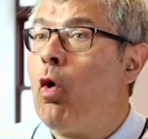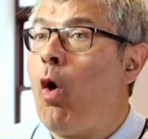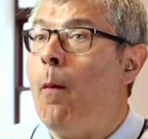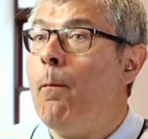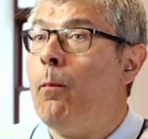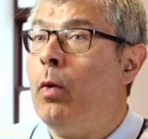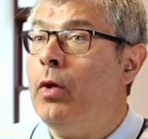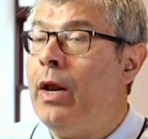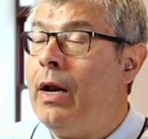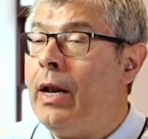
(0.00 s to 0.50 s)

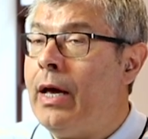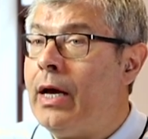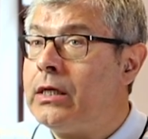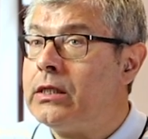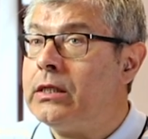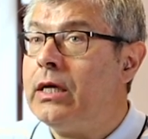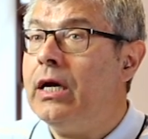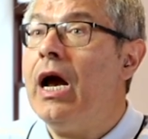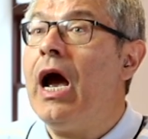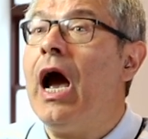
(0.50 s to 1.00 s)
componer
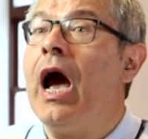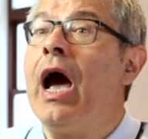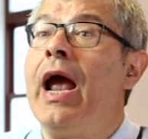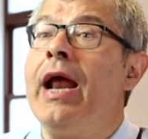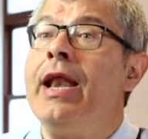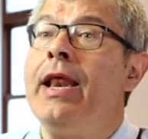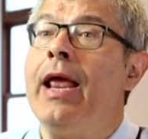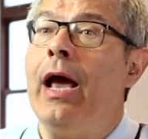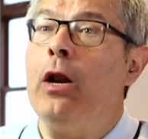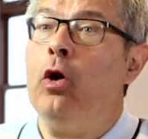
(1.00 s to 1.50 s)
las
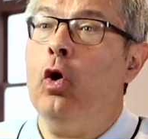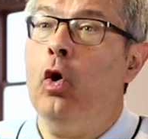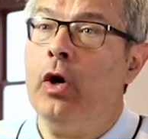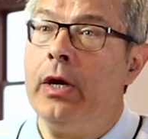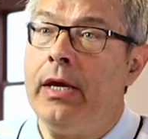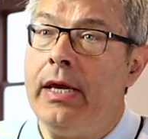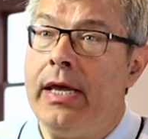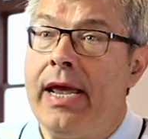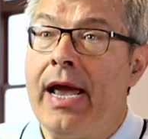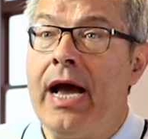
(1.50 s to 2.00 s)

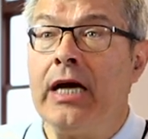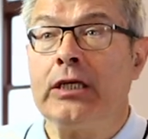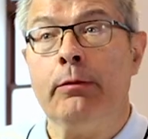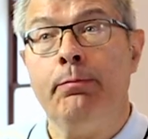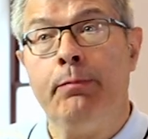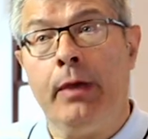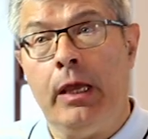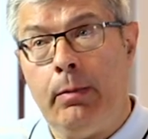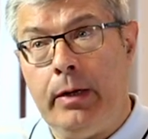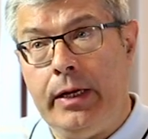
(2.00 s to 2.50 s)

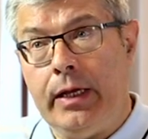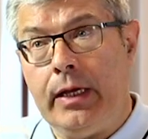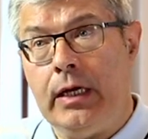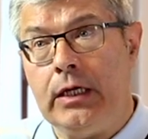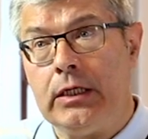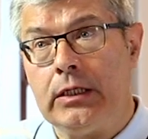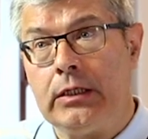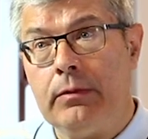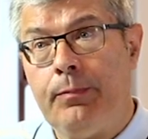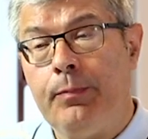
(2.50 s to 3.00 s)
genealogías
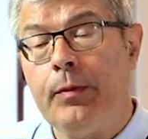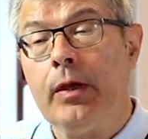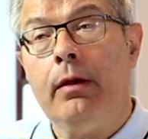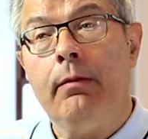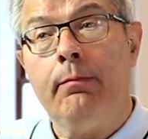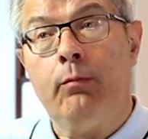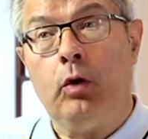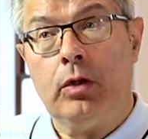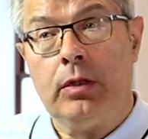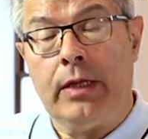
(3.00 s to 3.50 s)
bíblicas.
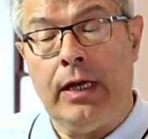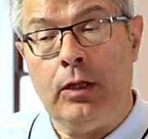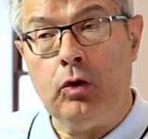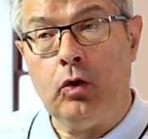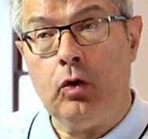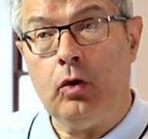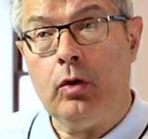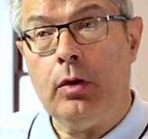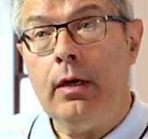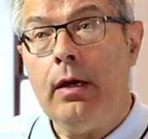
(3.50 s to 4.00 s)
Por
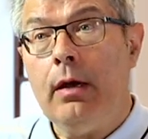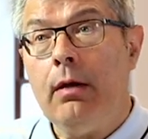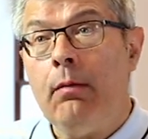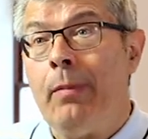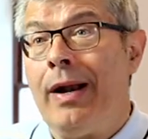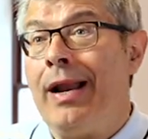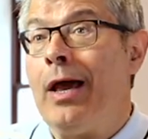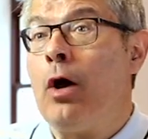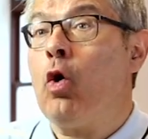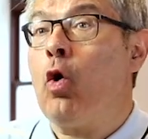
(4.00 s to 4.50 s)
tanto,
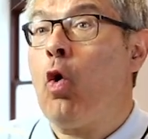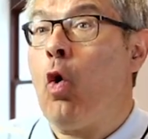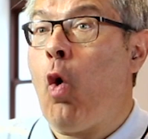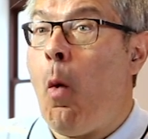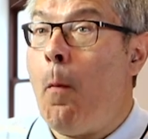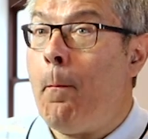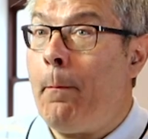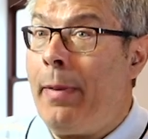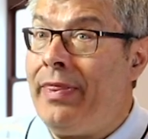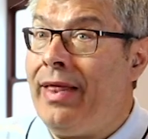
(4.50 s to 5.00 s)
para
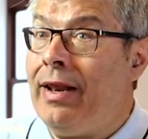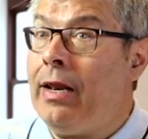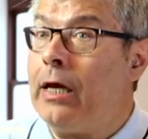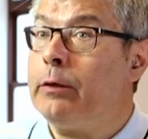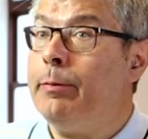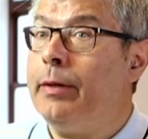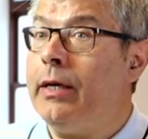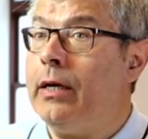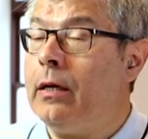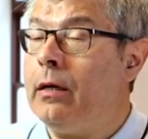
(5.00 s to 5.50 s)

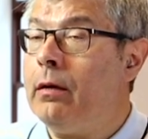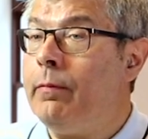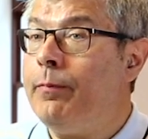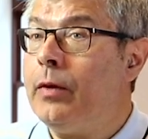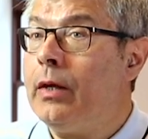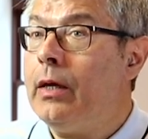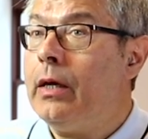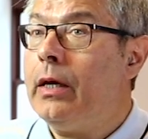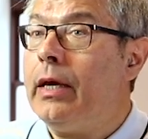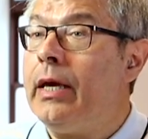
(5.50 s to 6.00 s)
comprenderlas
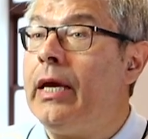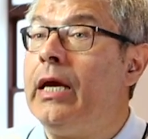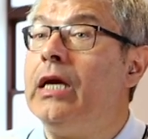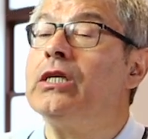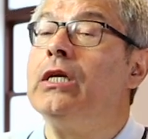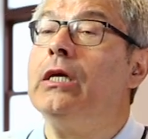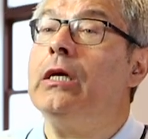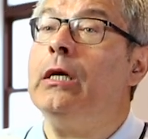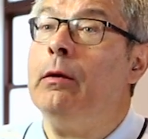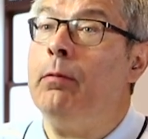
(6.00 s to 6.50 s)
bien
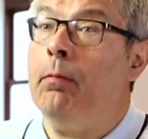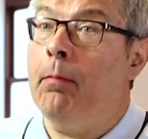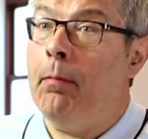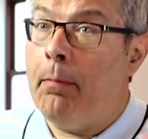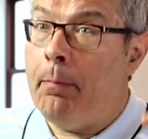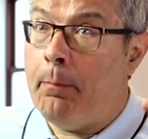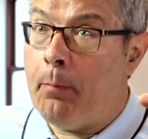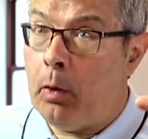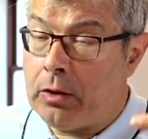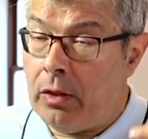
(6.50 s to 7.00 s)
es
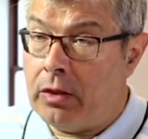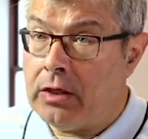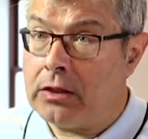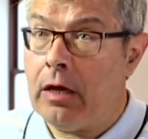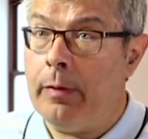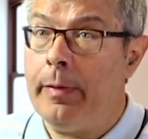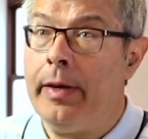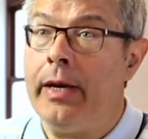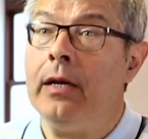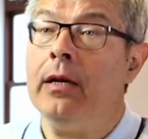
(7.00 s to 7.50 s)
importante
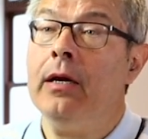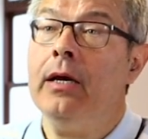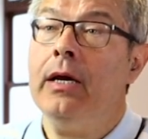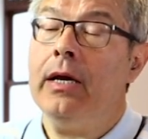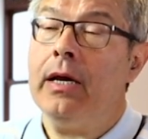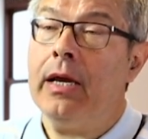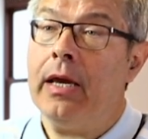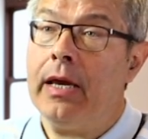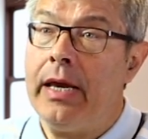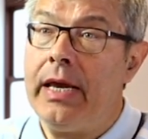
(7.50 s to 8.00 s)
saber
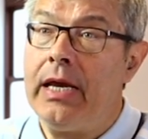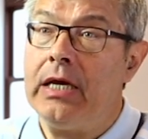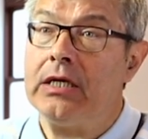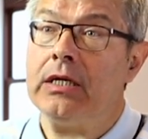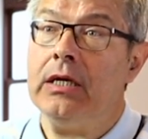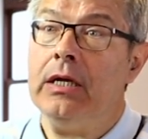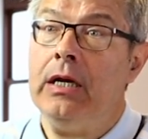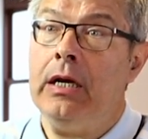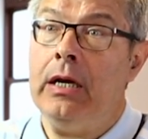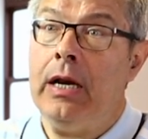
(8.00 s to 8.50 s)
qué
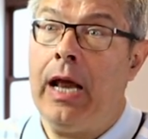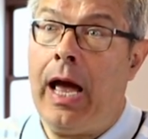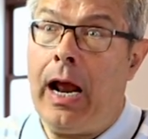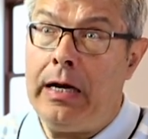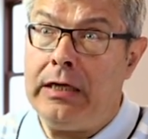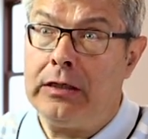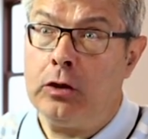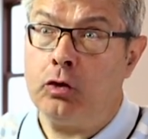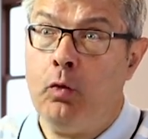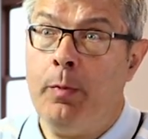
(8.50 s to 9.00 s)
es la
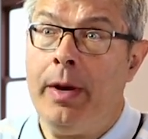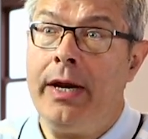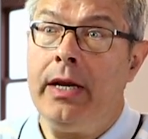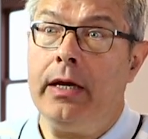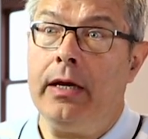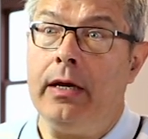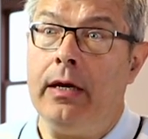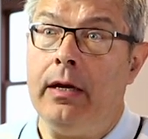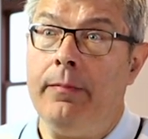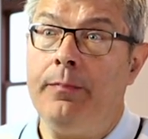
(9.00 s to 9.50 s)
lista
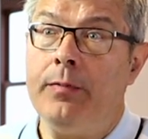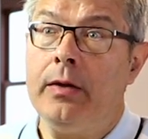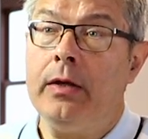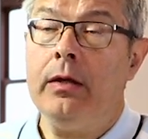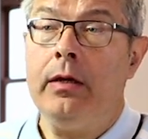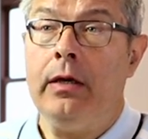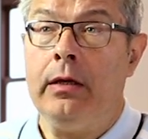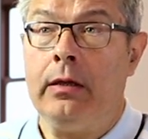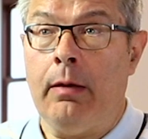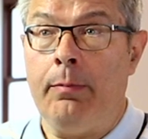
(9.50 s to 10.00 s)
sumérica,
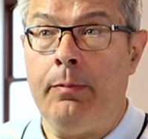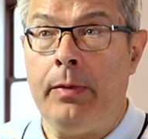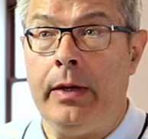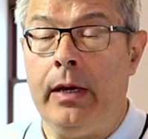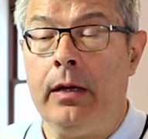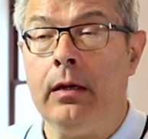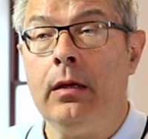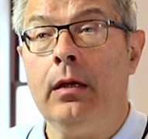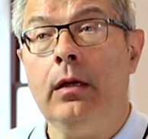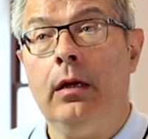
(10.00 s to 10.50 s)

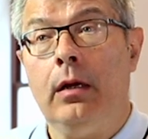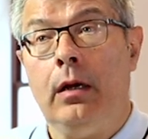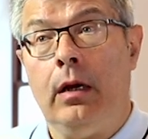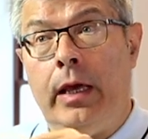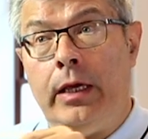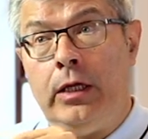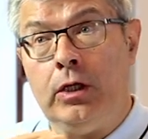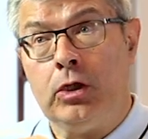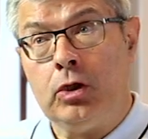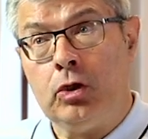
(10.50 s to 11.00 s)
también
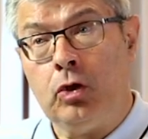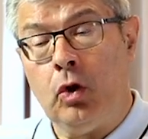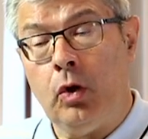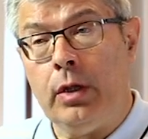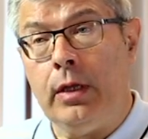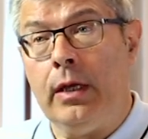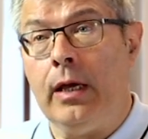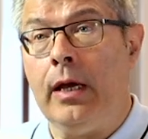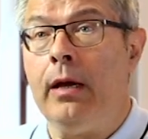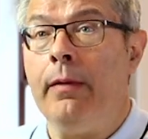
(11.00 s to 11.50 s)
la
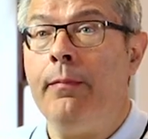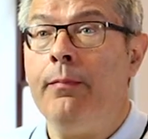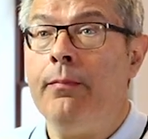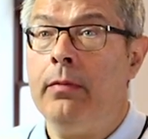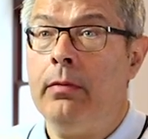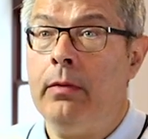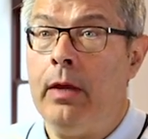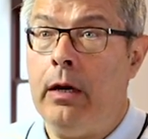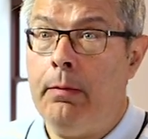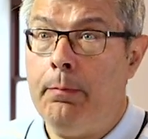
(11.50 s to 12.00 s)
historia
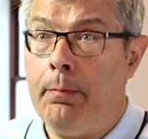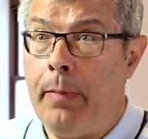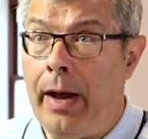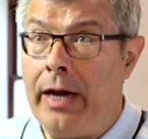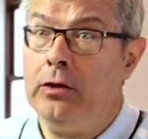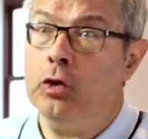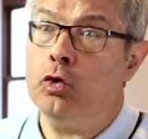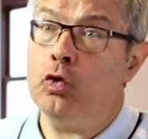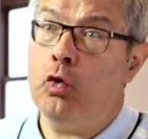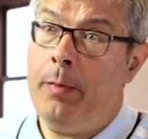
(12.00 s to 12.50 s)
del
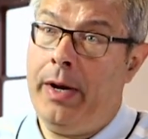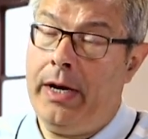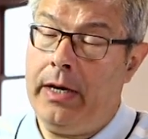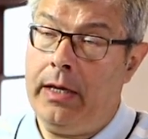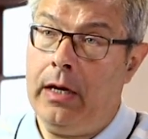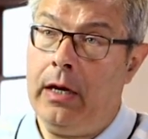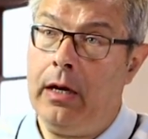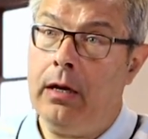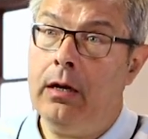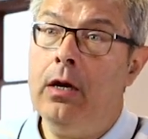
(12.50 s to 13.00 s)
país de
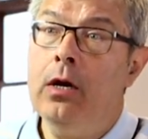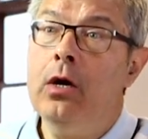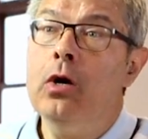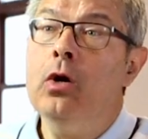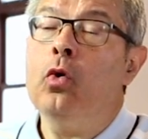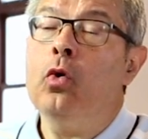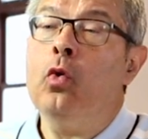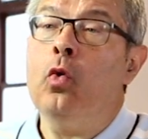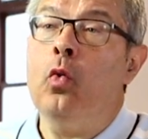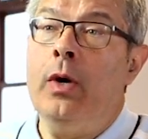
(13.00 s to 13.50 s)
Sumeria.
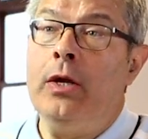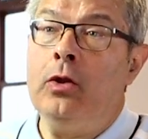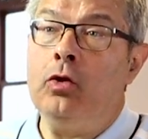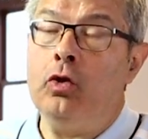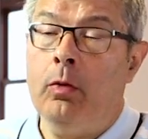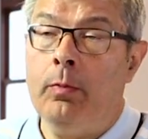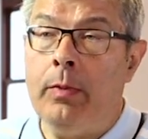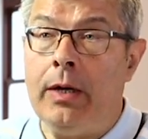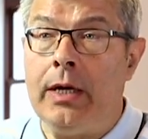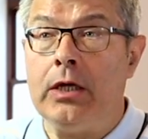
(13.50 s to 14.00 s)

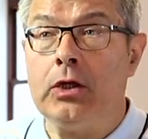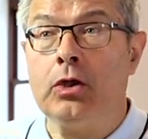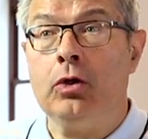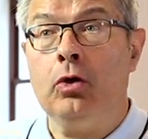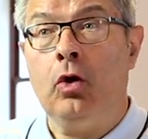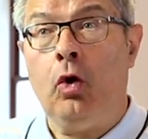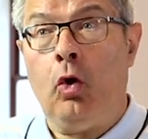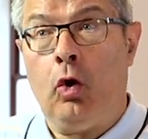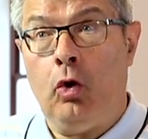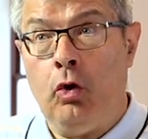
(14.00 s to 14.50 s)
Cuanto
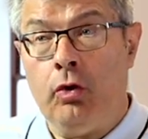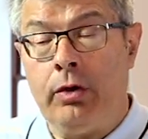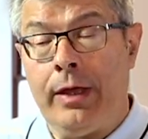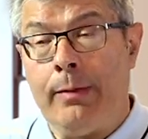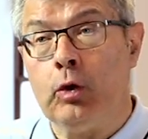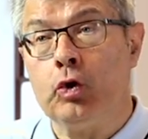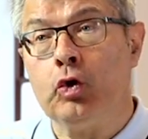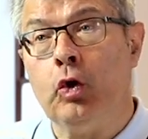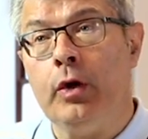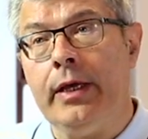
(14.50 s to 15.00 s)
más
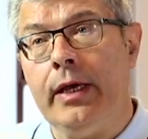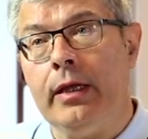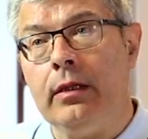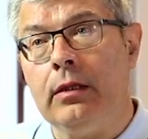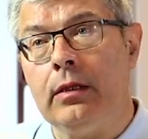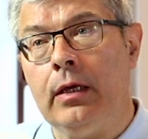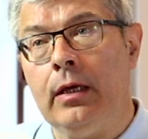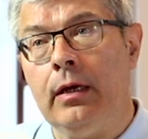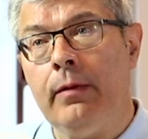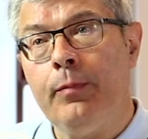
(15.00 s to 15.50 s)
conocemos
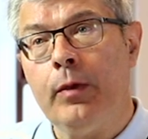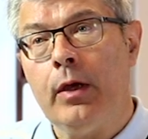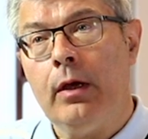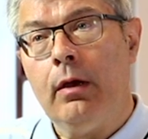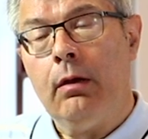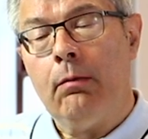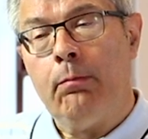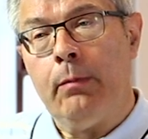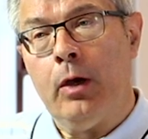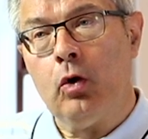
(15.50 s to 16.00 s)
Oriente,
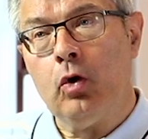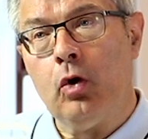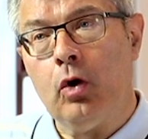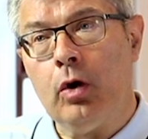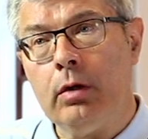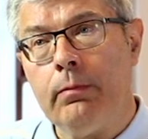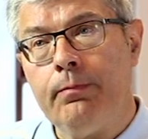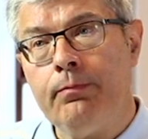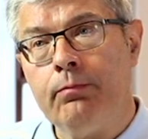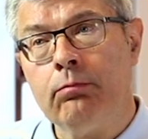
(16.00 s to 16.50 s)

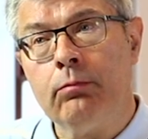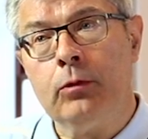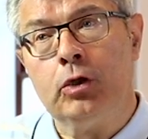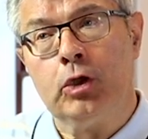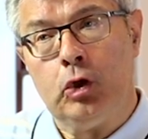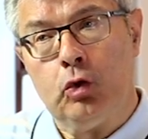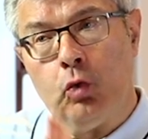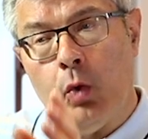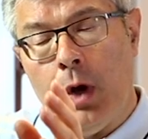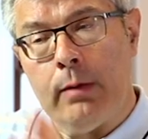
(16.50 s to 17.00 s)
mejor mm,
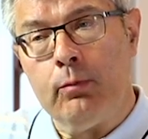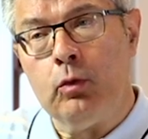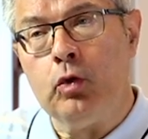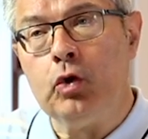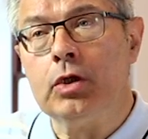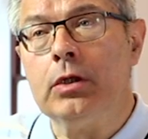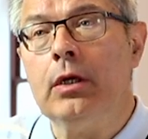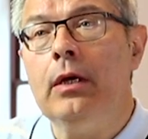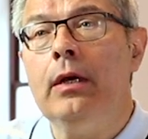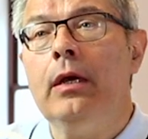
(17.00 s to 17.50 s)

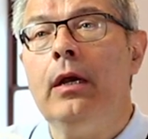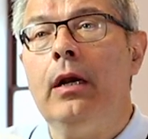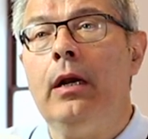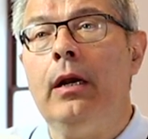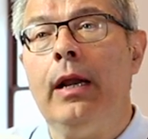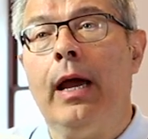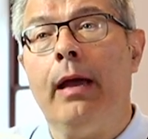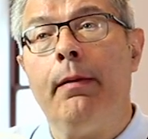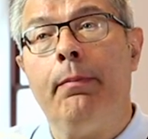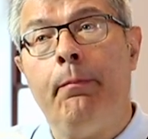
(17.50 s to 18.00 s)
situamos
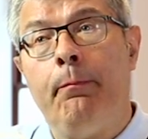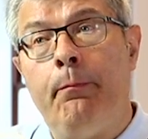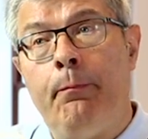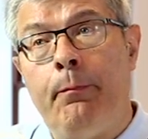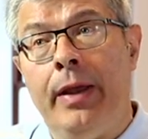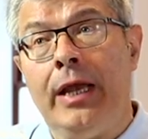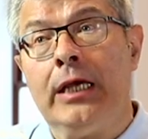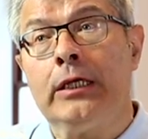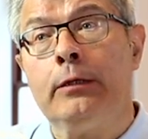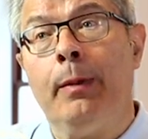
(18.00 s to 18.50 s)
la
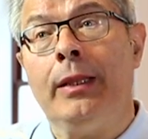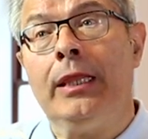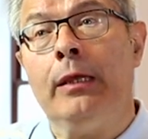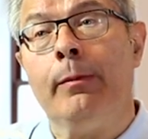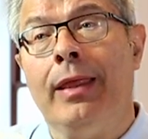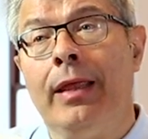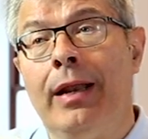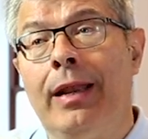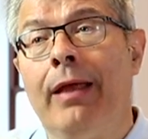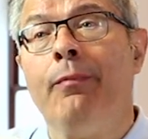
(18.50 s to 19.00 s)

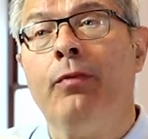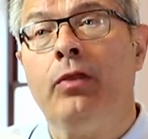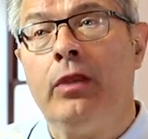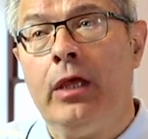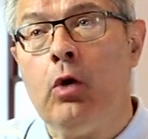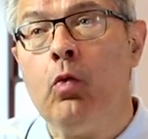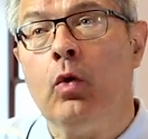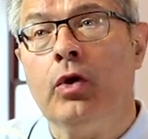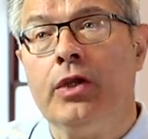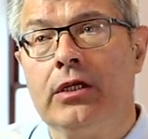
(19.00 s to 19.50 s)
perspectiva del
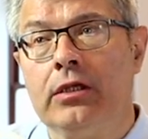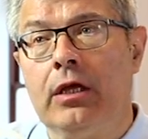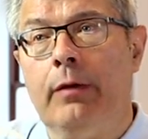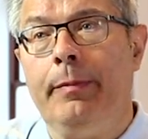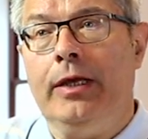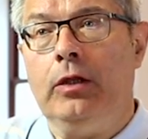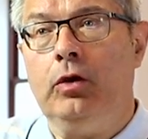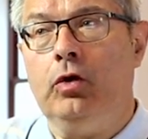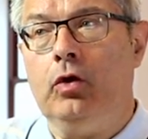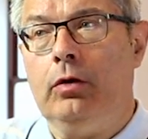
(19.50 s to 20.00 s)
Antiguo
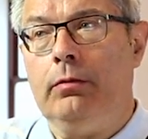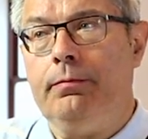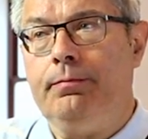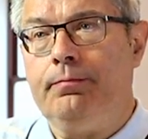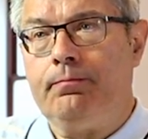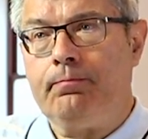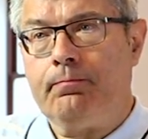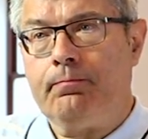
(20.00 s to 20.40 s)
Testamento.